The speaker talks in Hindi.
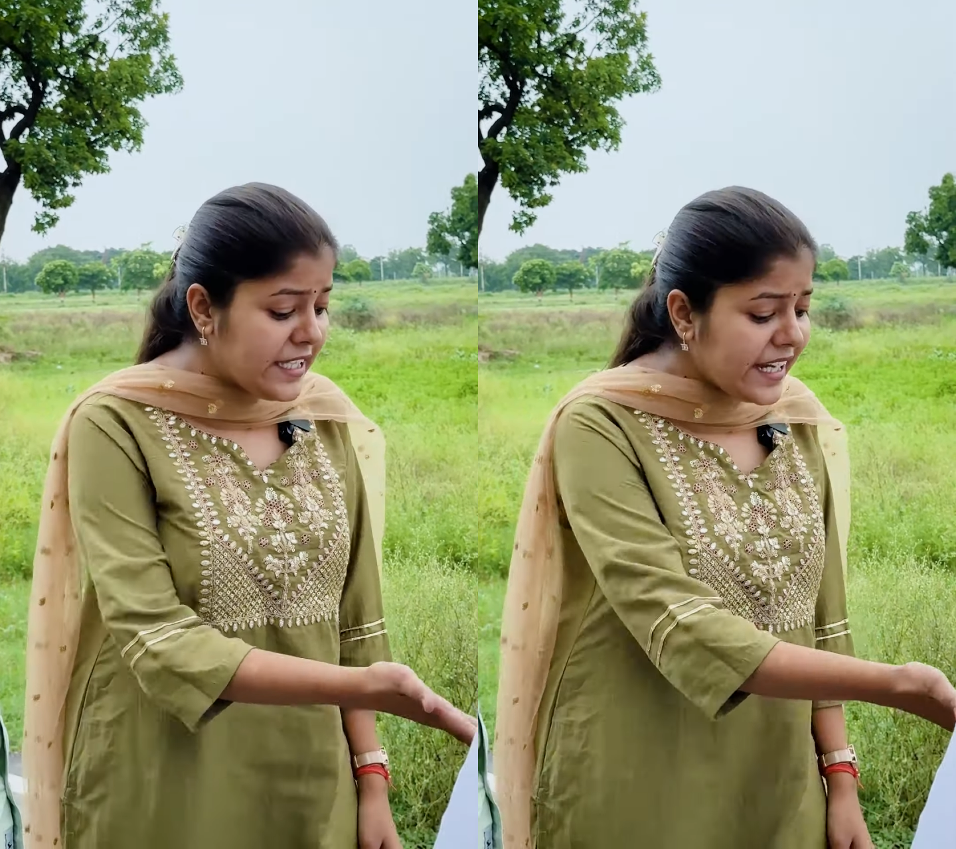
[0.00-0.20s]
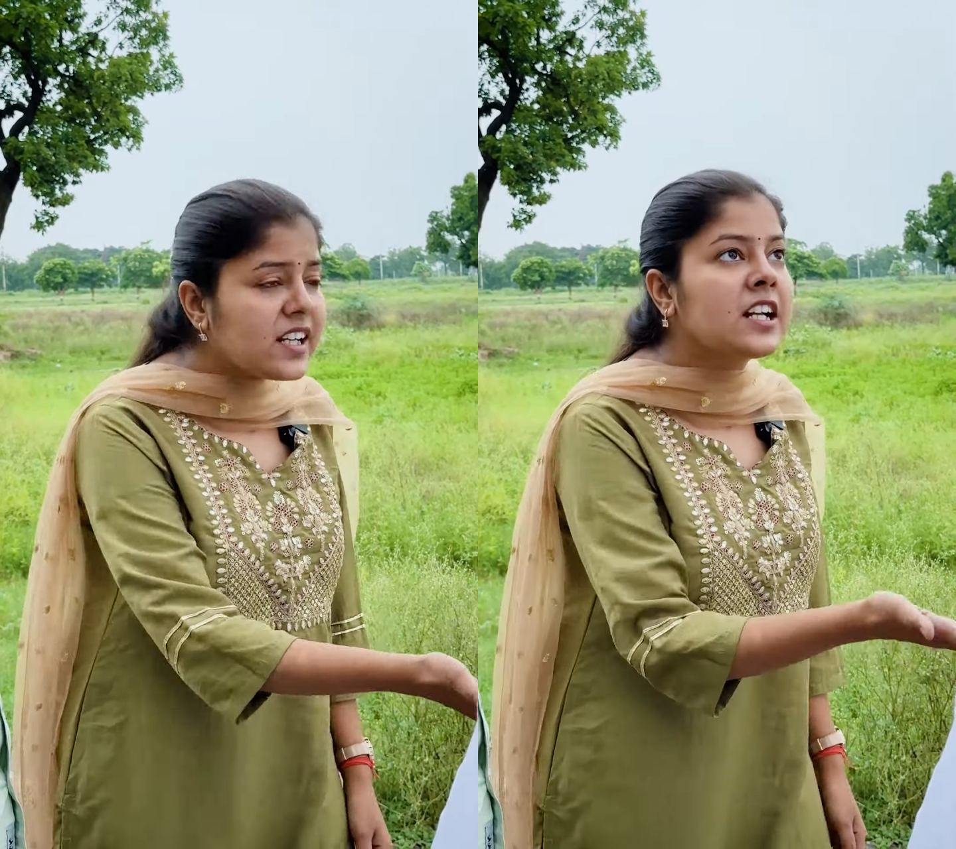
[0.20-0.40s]

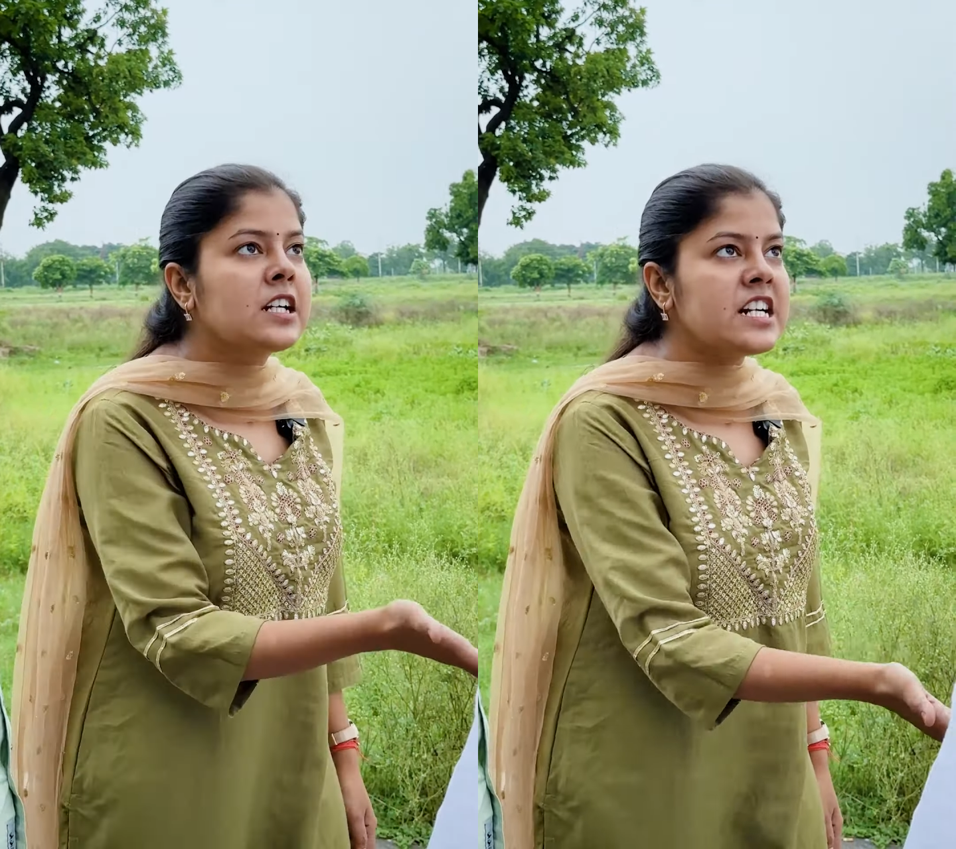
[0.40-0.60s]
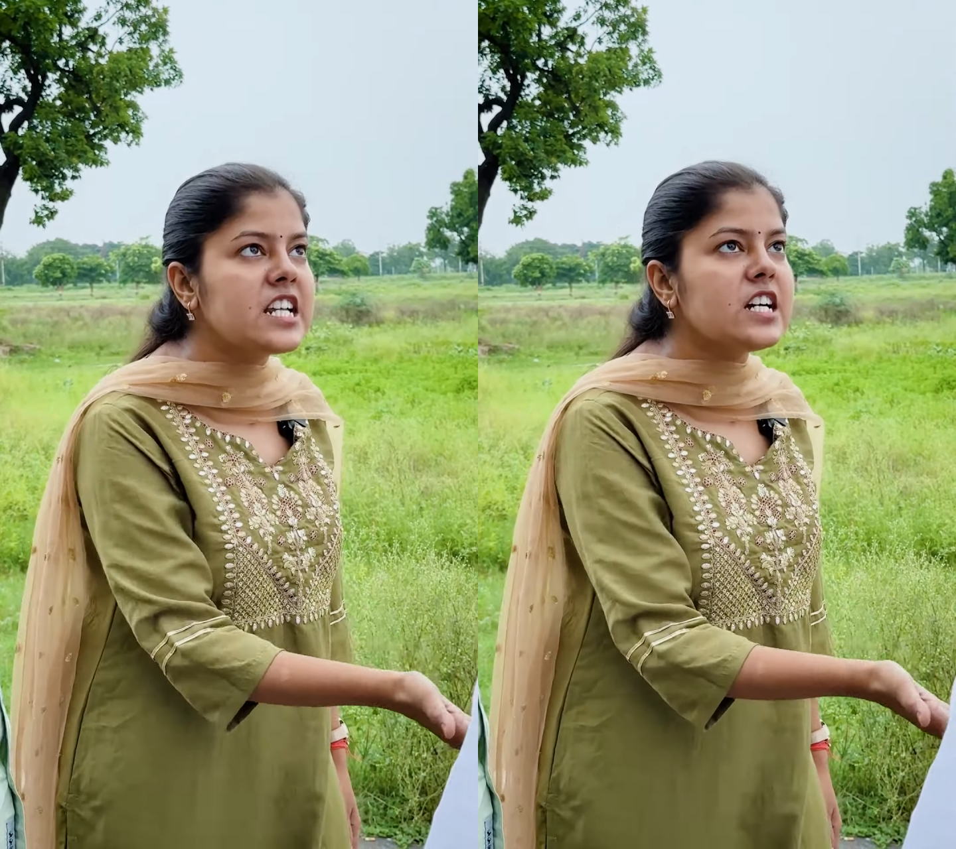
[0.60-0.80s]
ये
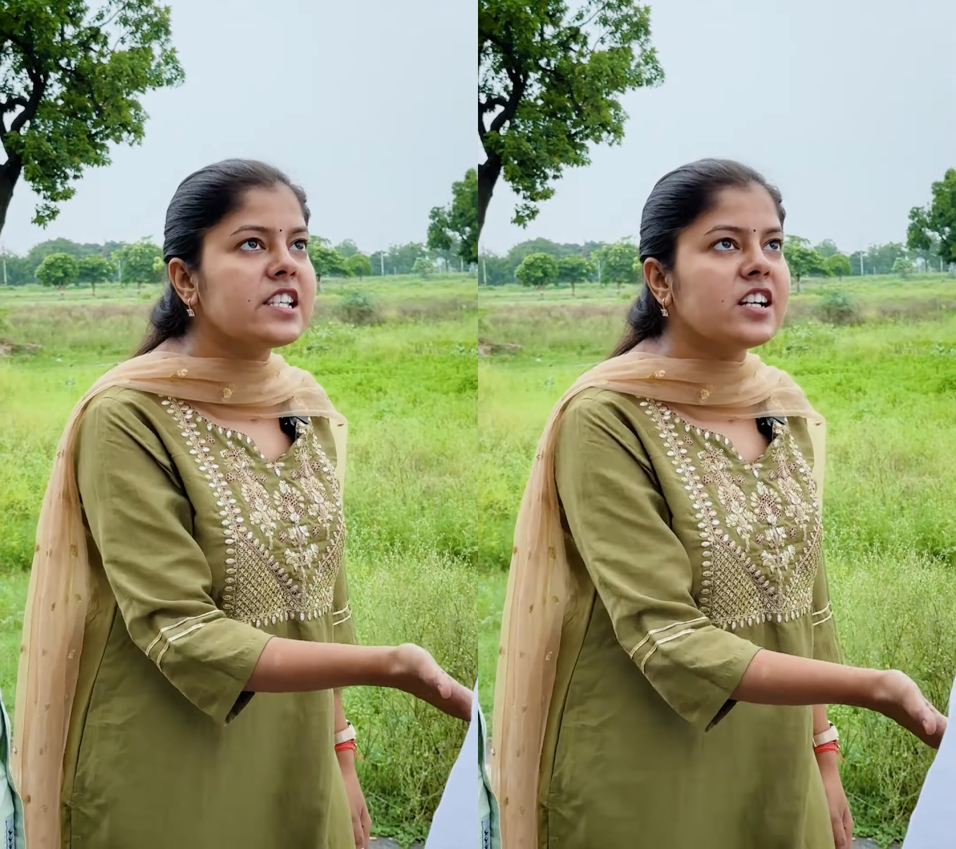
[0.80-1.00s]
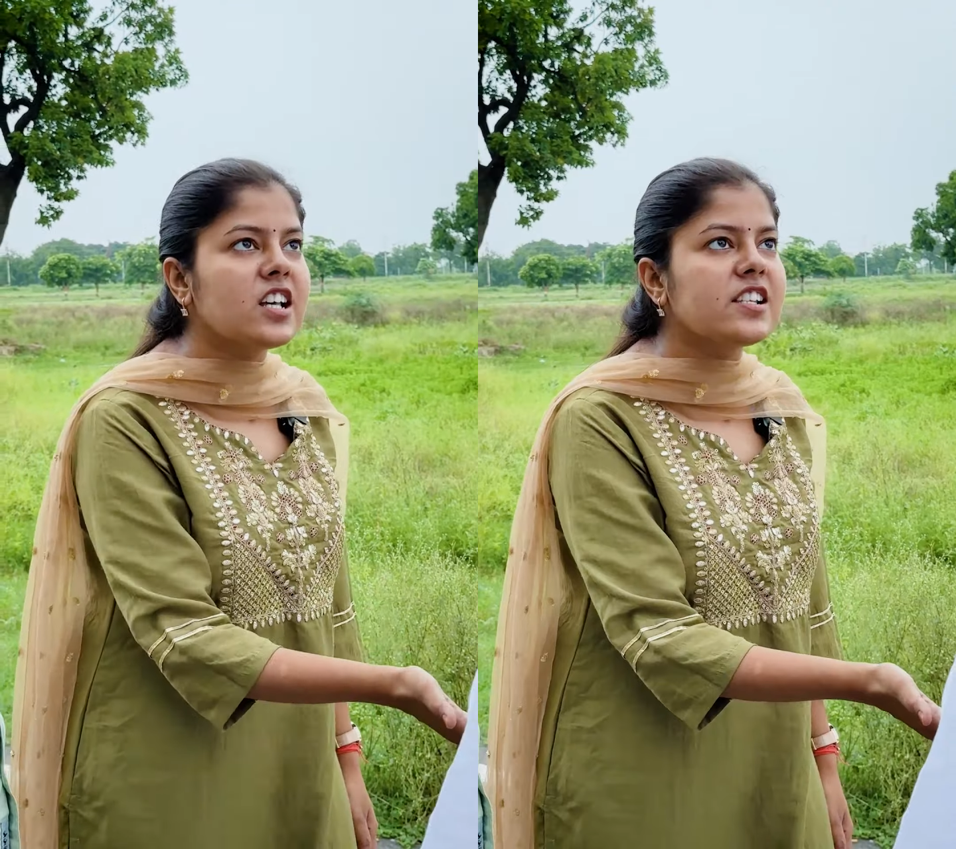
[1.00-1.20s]
घटिया
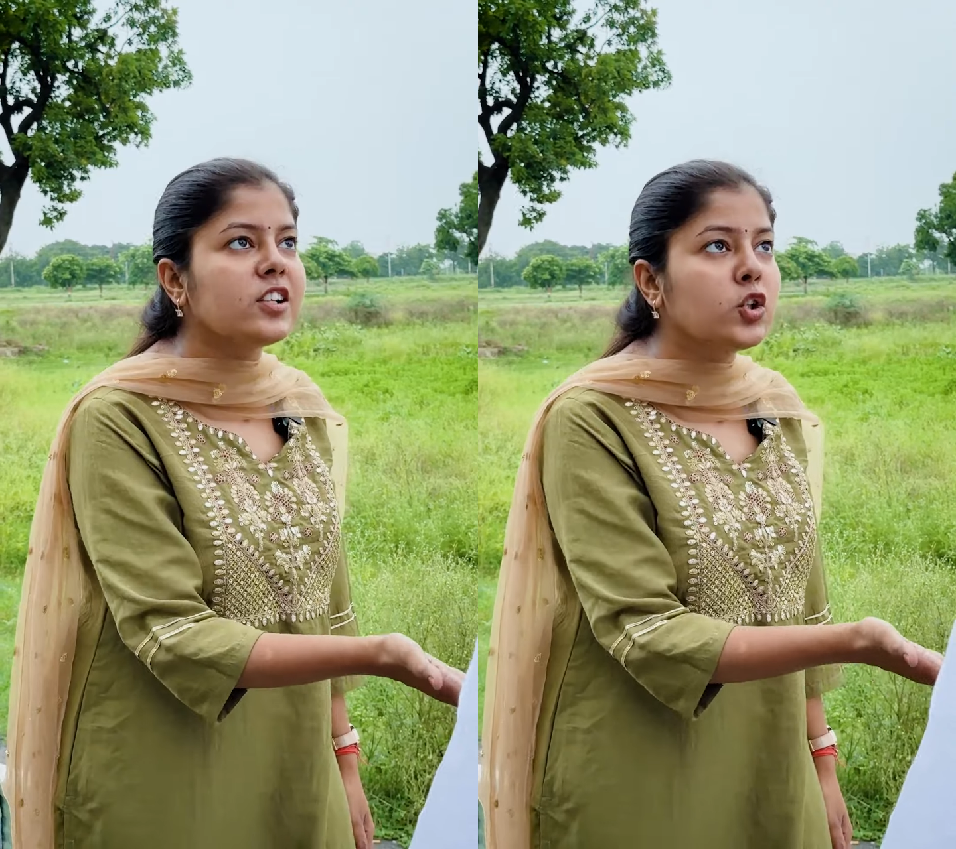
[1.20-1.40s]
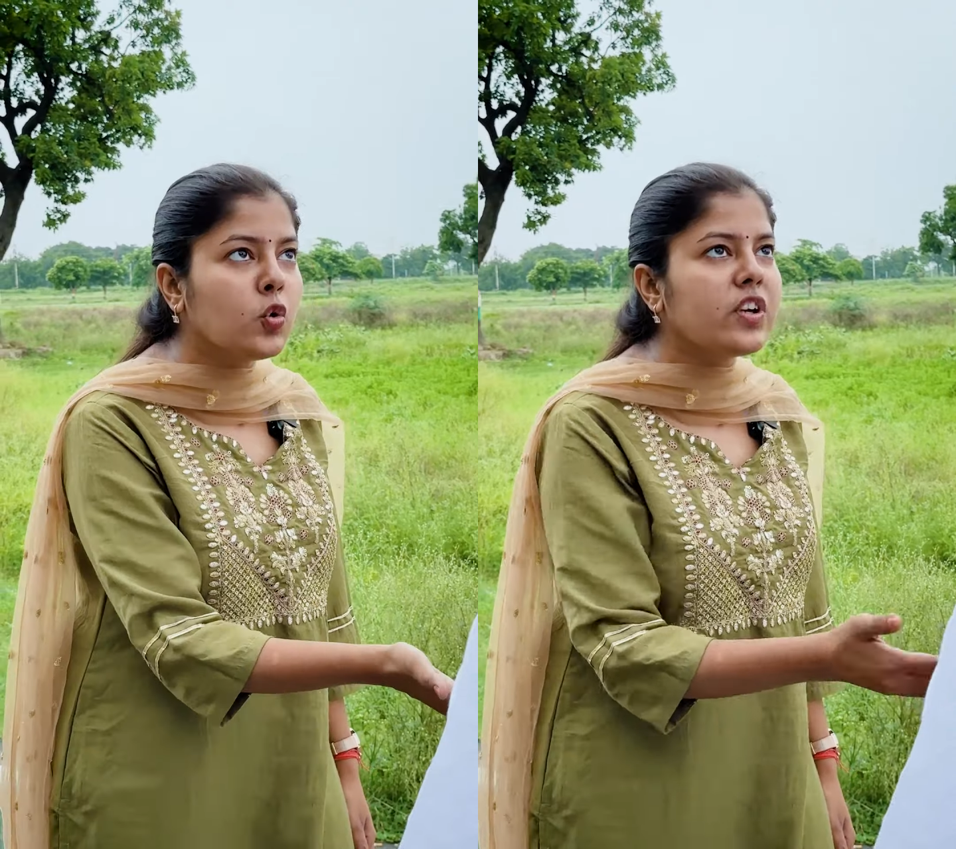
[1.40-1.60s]
सड़ा सा
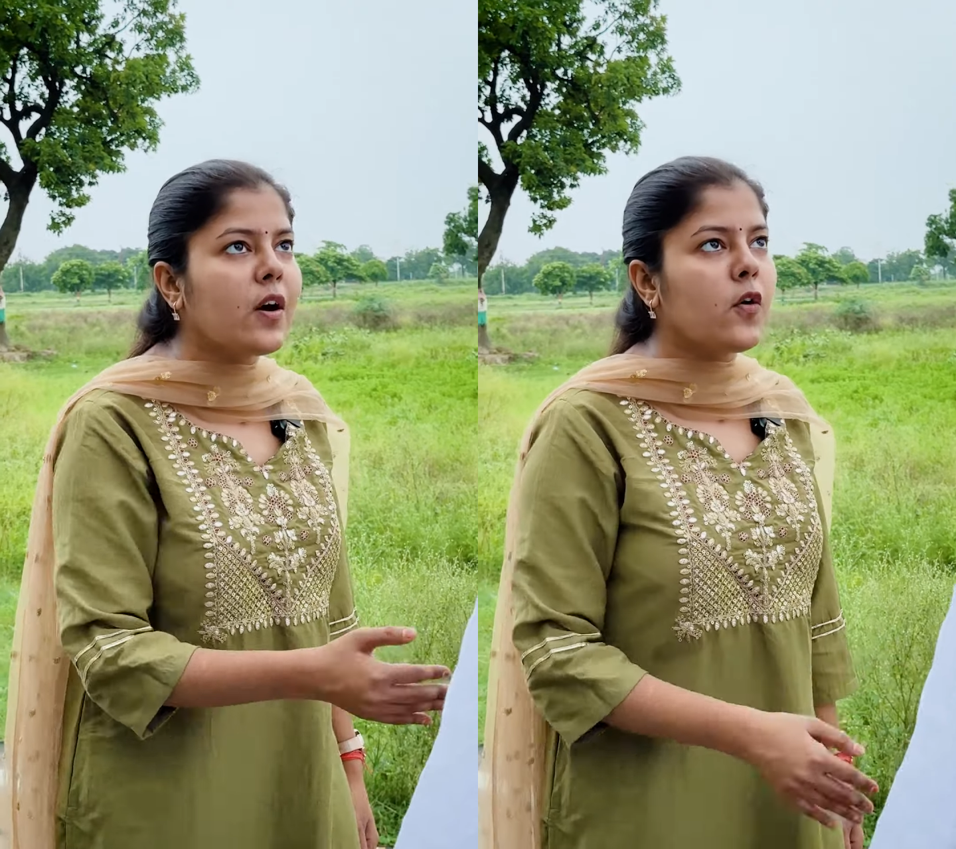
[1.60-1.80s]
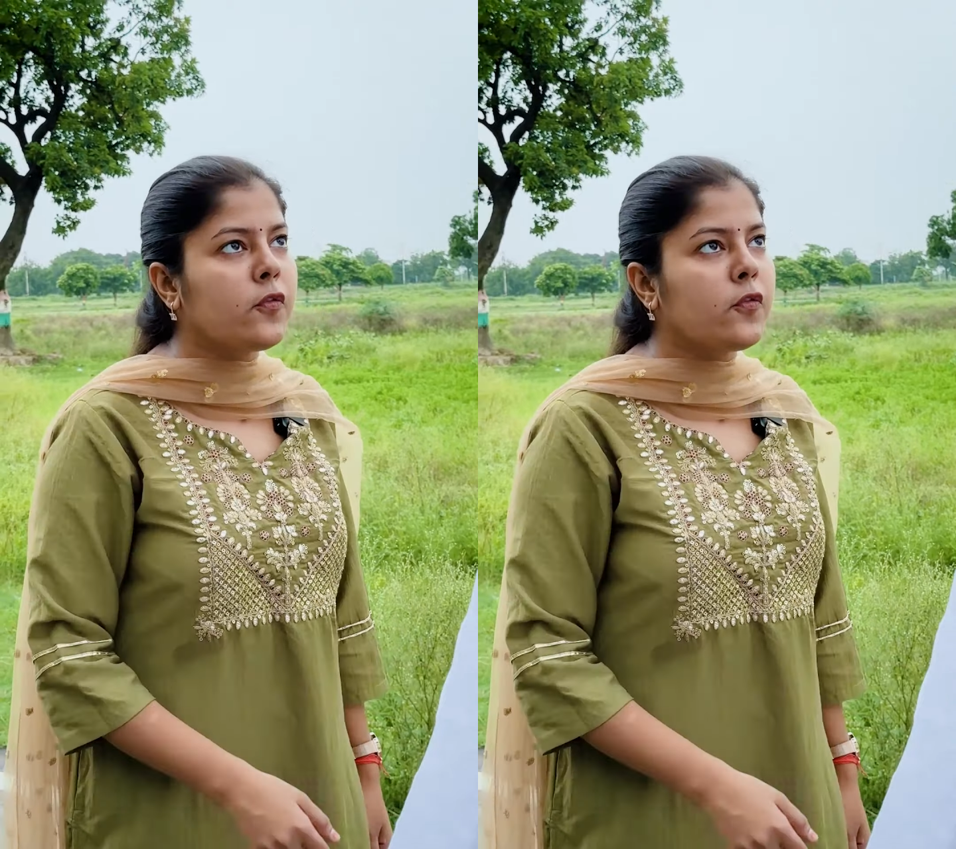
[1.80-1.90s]
टूटा हुआ